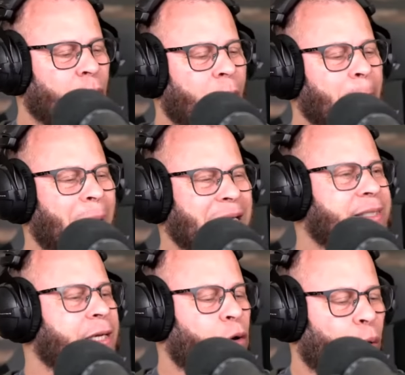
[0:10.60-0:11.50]
mas
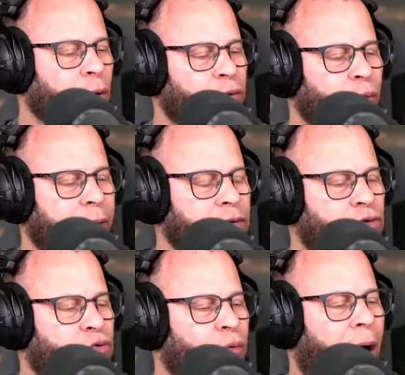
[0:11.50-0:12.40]
enquanto
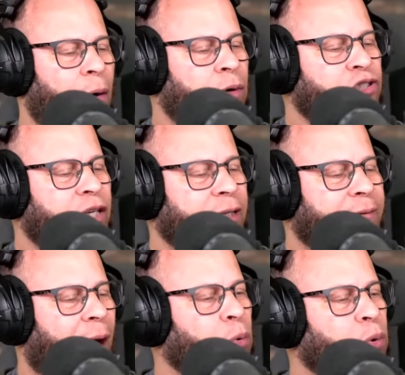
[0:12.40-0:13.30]
isso, aonde é que
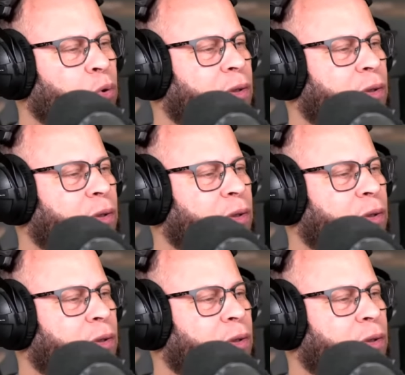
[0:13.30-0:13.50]
tá o Lula,